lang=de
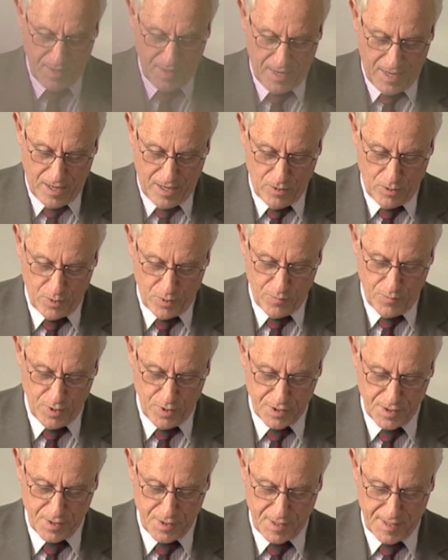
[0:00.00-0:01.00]
Auch
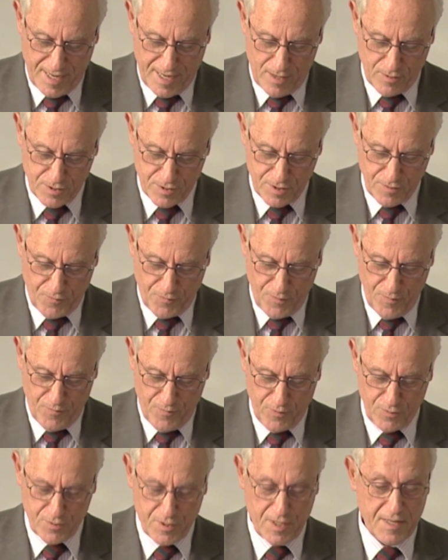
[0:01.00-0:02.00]
wurden
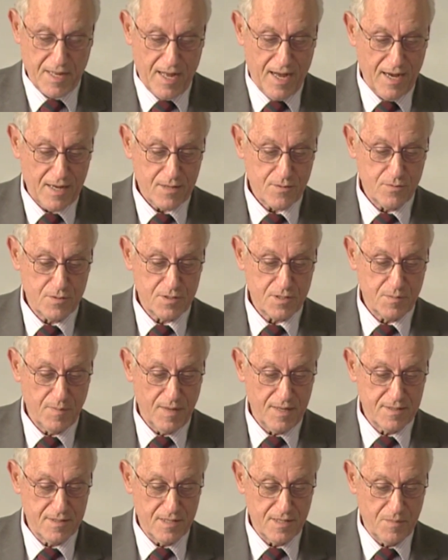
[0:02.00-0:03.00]

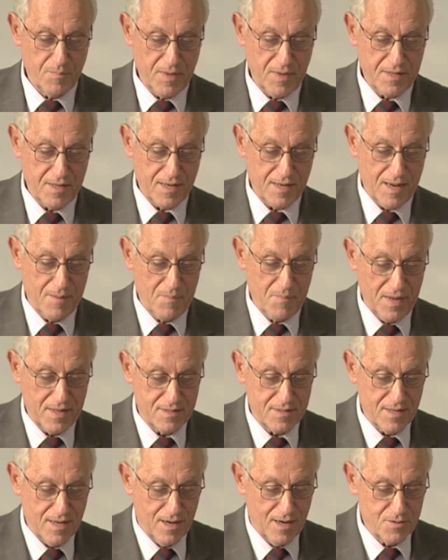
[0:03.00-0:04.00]
1528
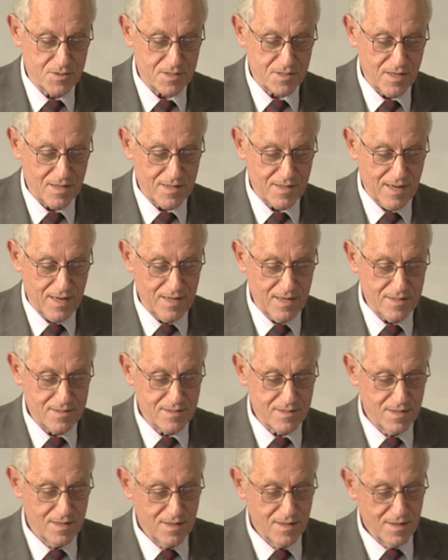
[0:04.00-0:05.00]
Medikamente ausgeteilt.
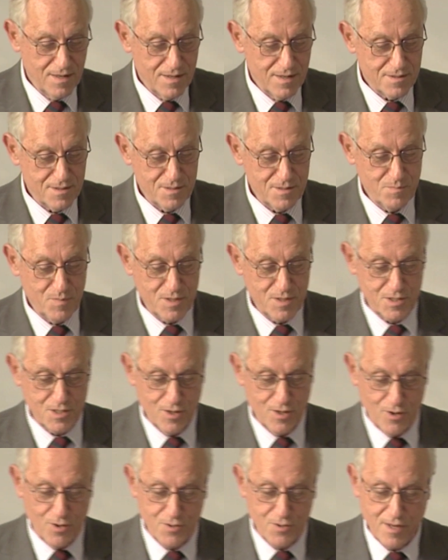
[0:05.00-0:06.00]
Die
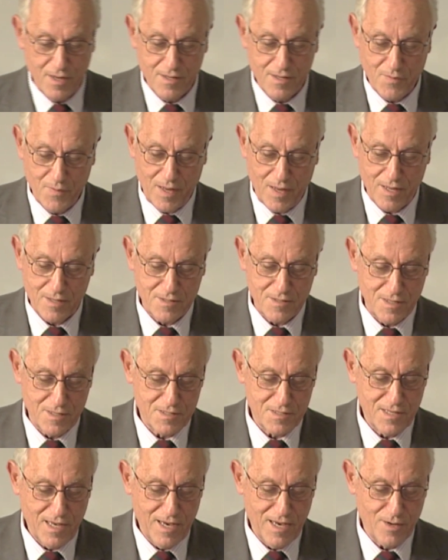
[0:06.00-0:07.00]
Mission entwickelt sich
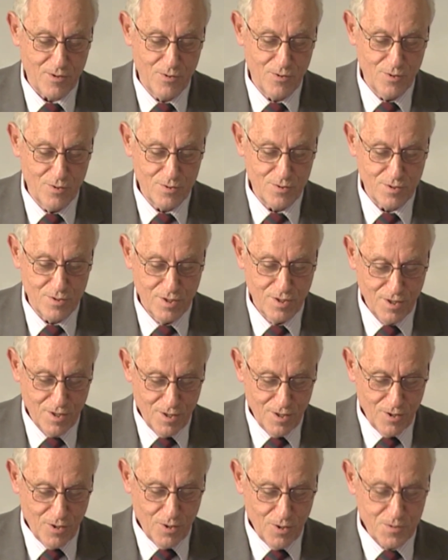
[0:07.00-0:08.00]
sehr gut
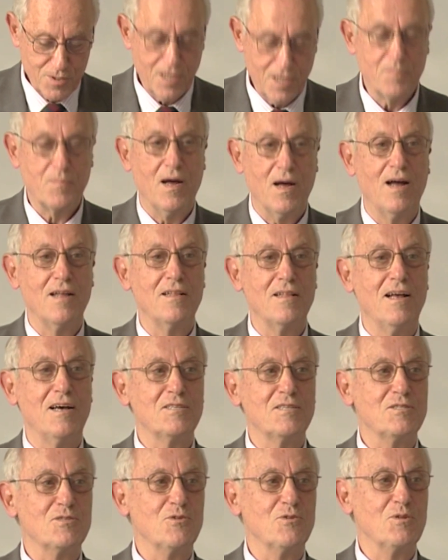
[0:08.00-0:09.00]
und gibt
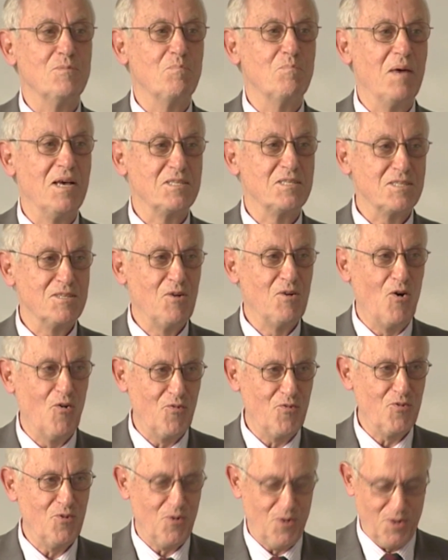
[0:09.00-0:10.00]
Anlass zu den besten
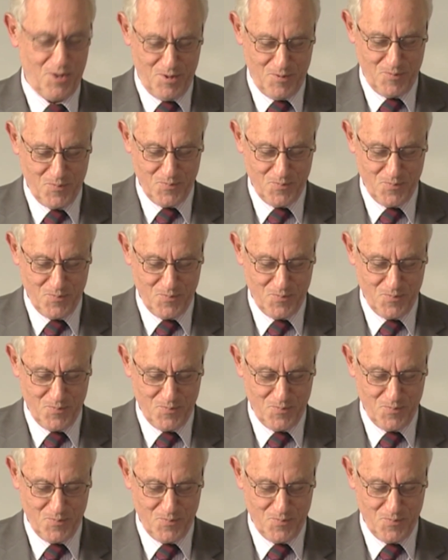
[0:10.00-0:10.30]
Hoffnungen.